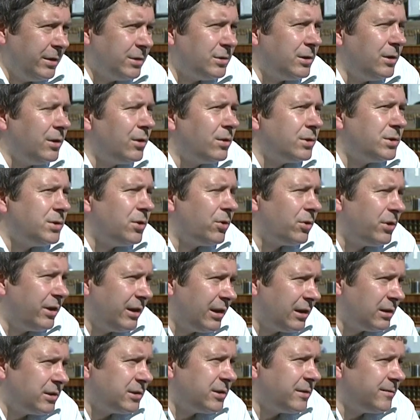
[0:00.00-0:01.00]
Jeśli chodzi o
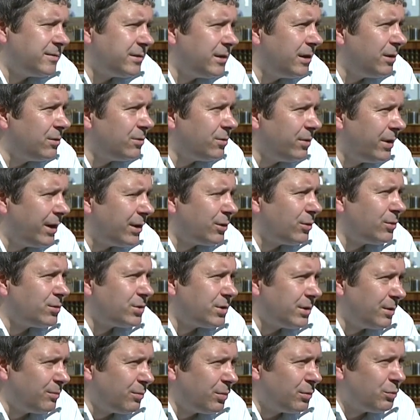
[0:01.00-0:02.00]
teatr, ze względu na to,
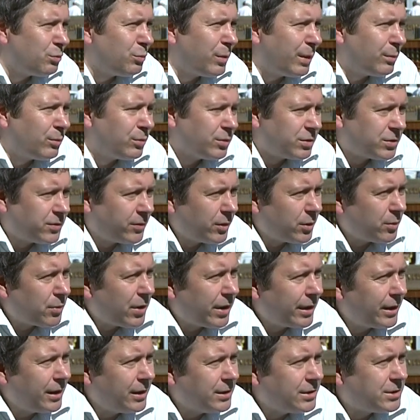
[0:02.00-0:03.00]
że mam swoją
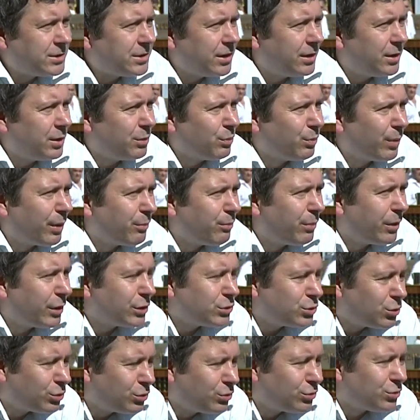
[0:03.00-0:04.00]
agencję i mam
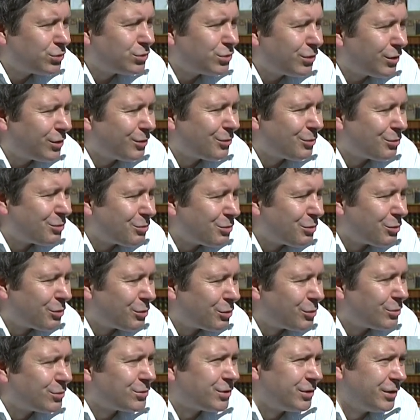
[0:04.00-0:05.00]
bardzo dużo
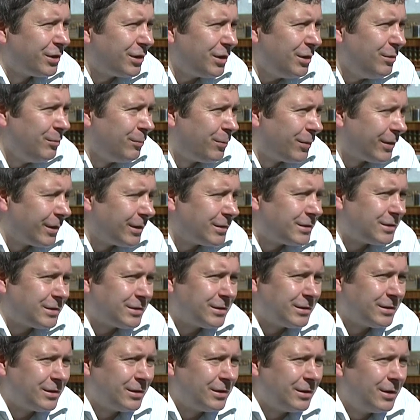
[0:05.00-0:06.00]
różnych imprez,
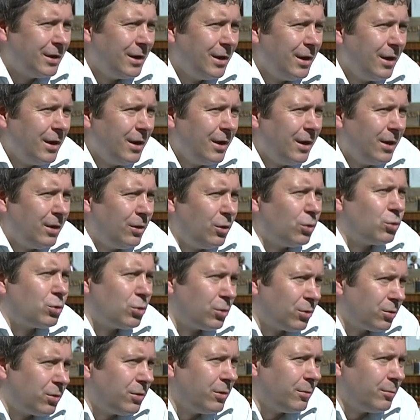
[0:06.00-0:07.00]
y, no
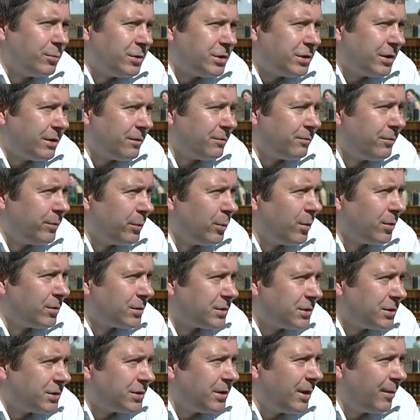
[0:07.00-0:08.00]
trudno mi się
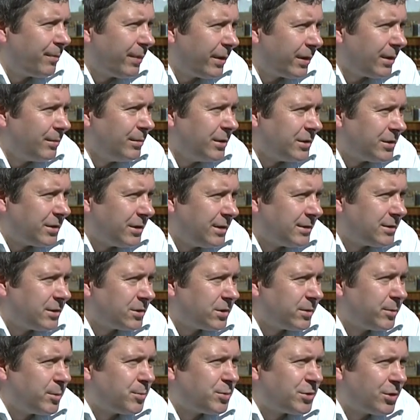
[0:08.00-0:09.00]
wyłączyć na parę miesięcy,
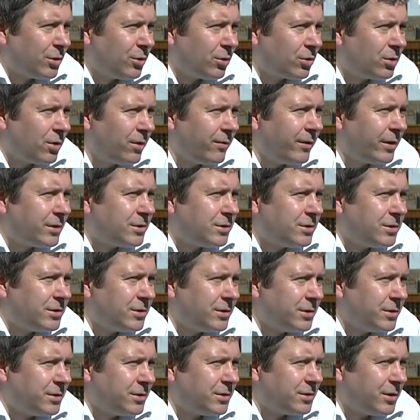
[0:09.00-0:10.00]
żeby przygotować
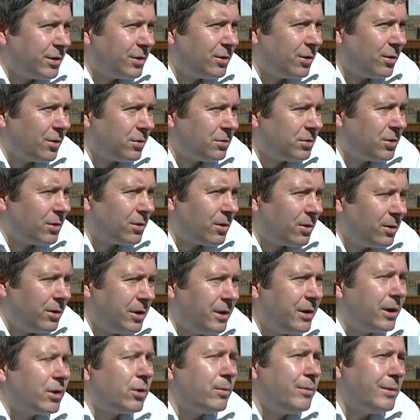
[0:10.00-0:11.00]
się do, do
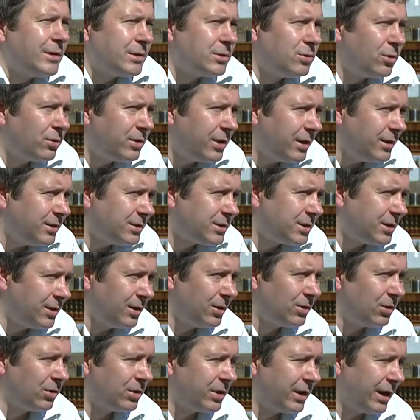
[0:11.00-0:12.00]
roli. Natomiast natomiast no, tęsknię
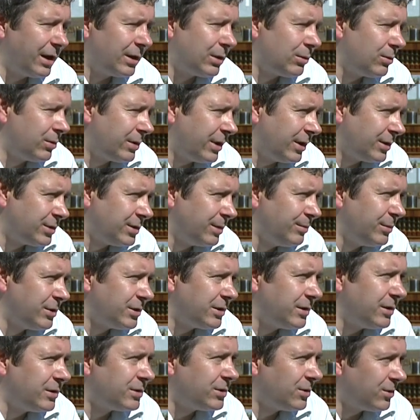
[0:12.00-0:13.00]
do teatru, także
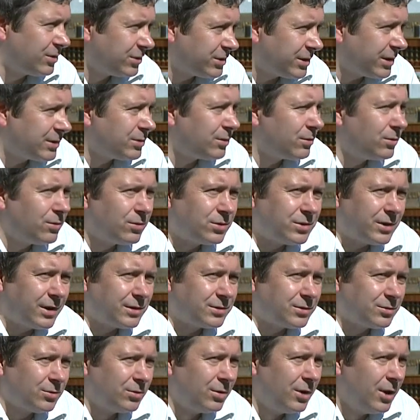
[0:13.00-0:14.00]
myślę, że od czasu do
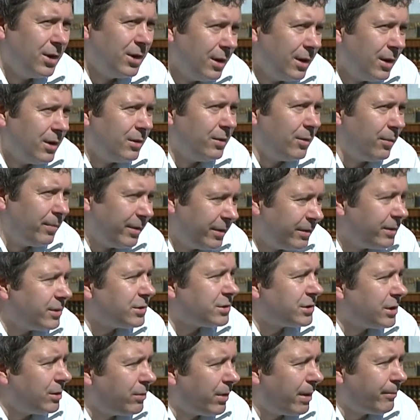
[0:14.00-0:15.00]
czasu no, będę
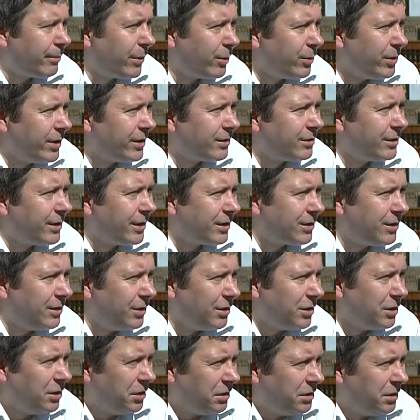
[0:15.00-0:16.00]
się łamał jednak i,
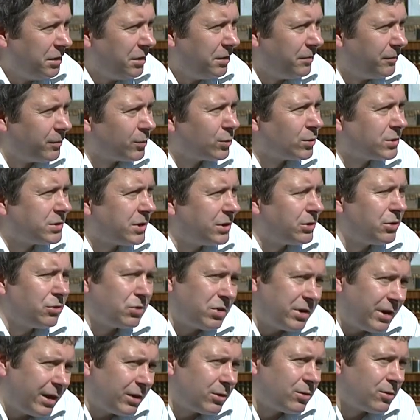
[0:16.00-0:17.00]
i, i wrócę do
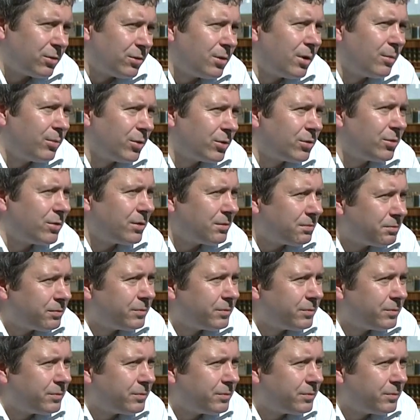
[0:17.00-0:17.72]
teatru, no bo to